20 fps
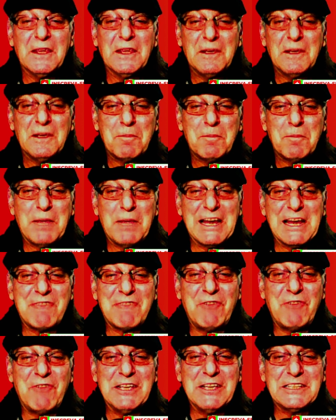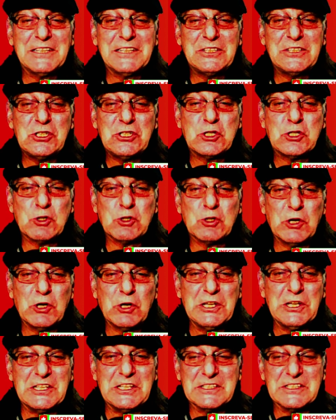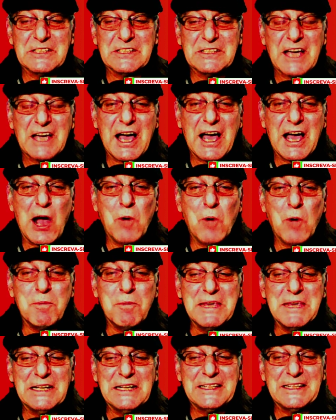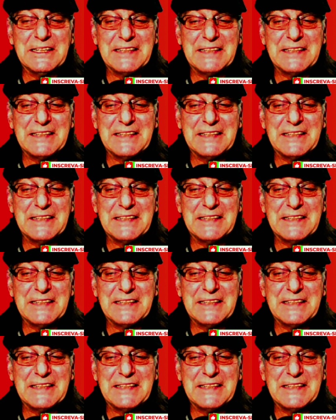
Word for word: pela venda de Johnny ao Milan da